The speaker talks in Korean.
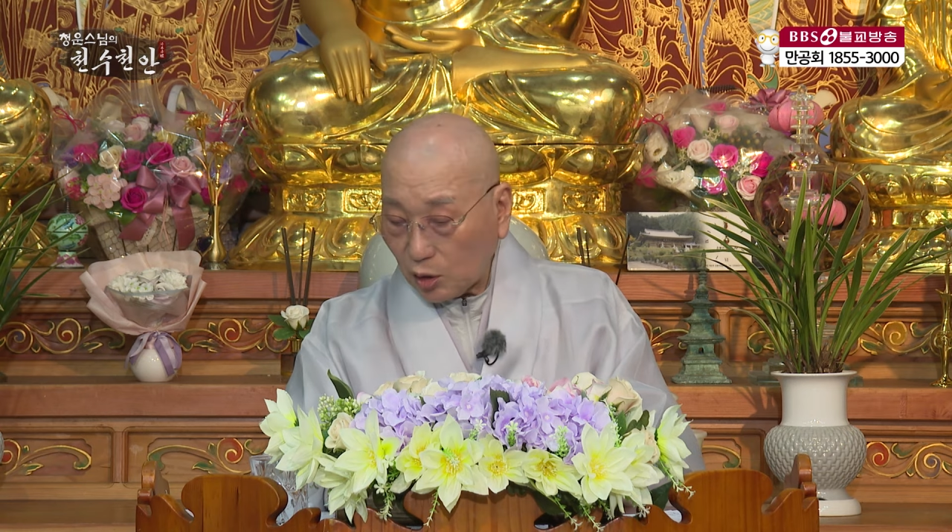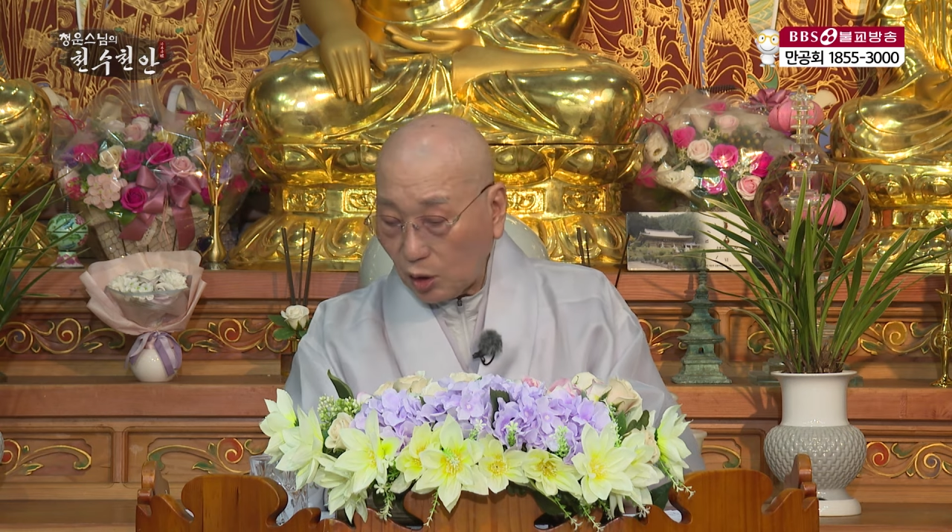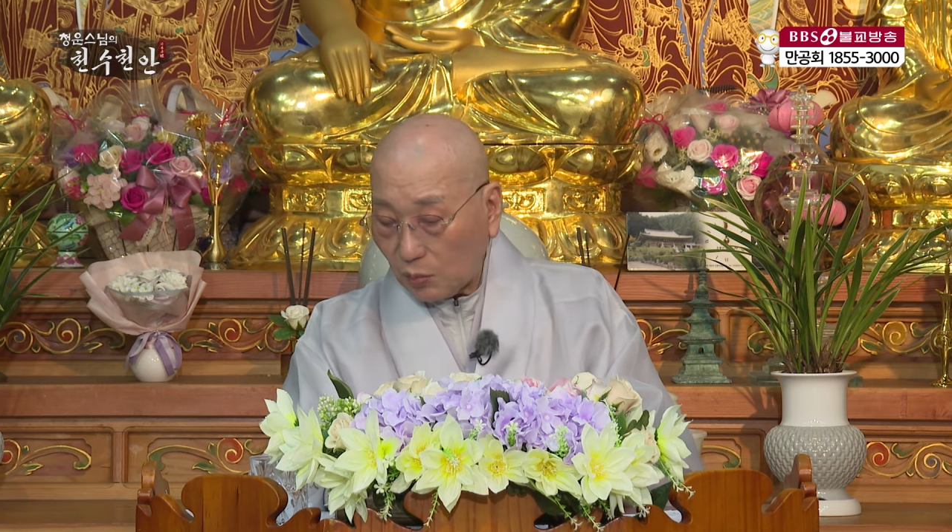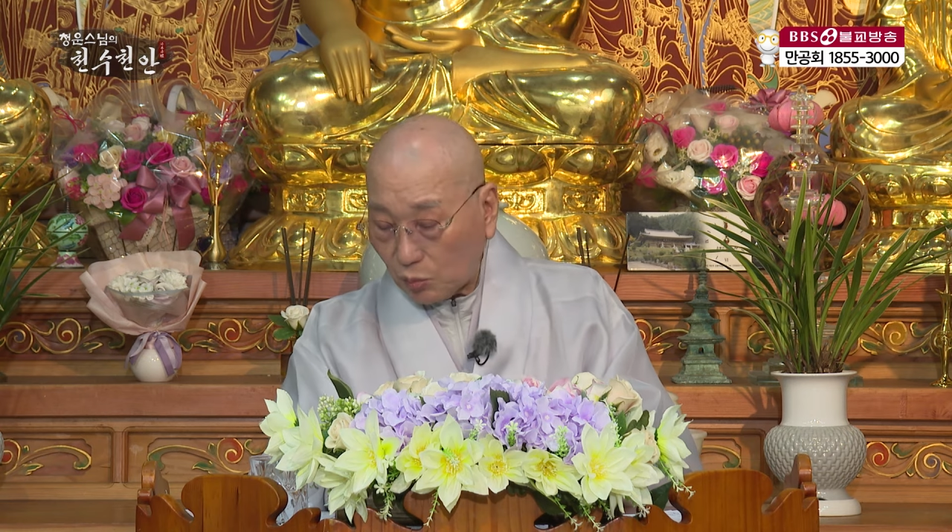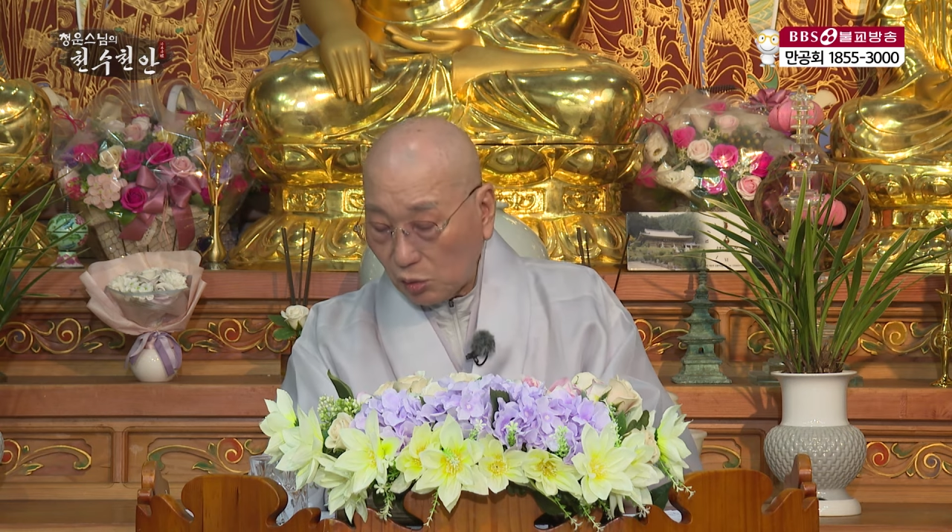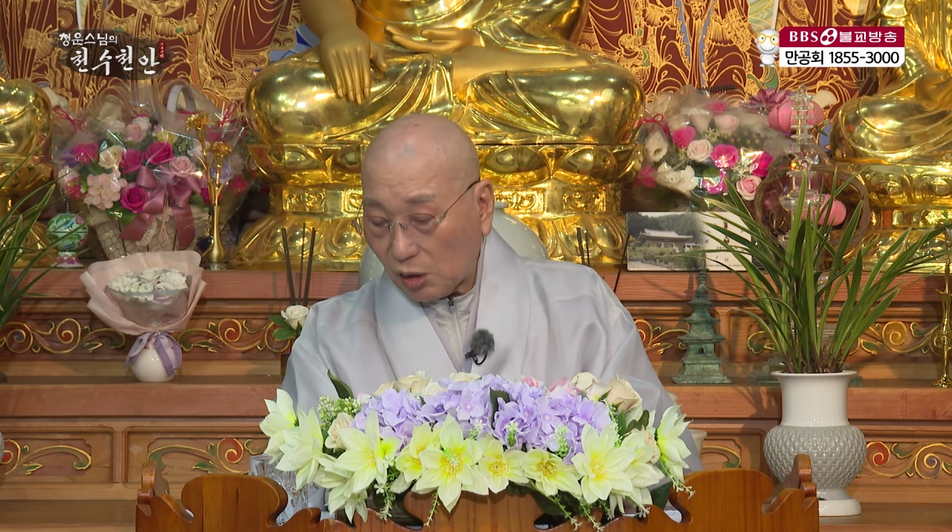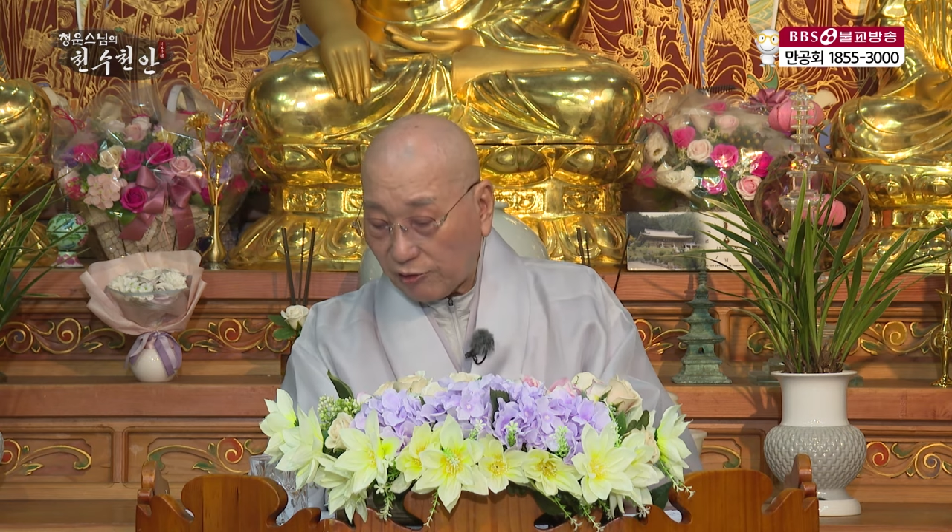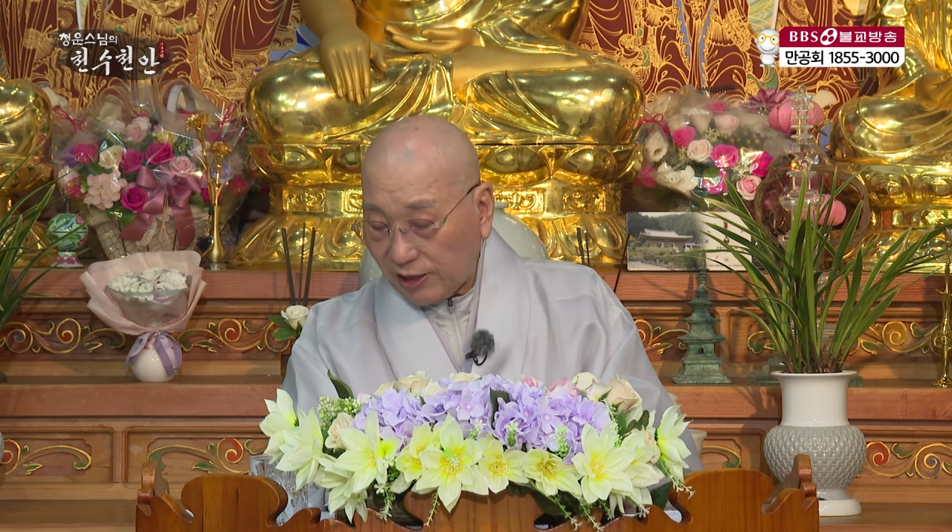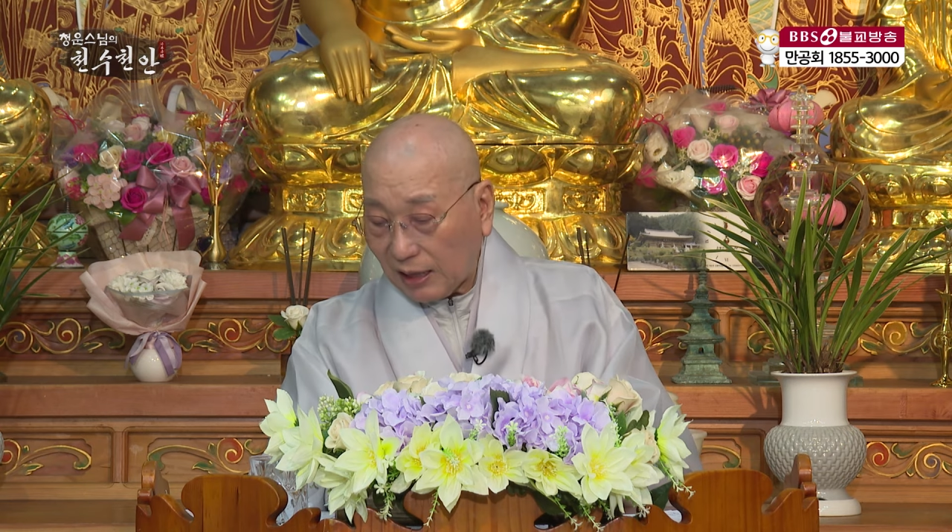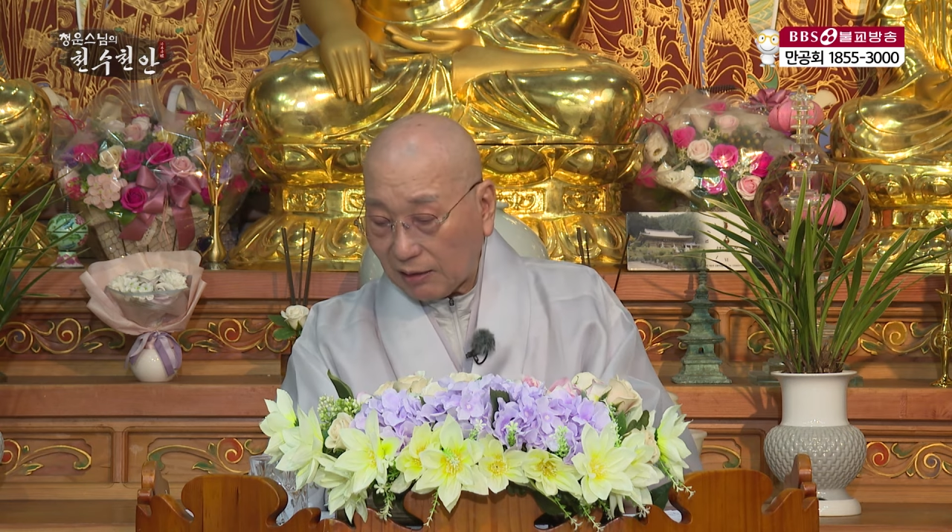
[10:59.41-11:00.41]

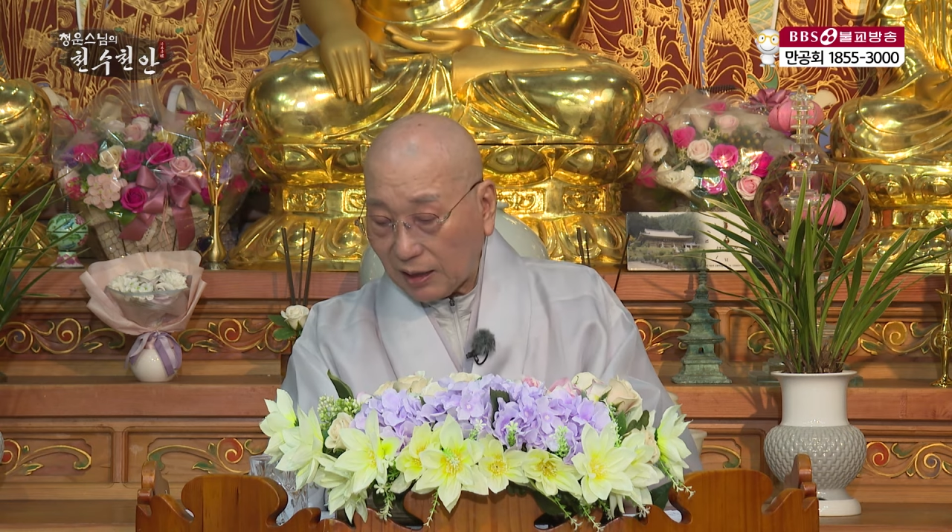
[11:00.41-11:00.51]
여물위라고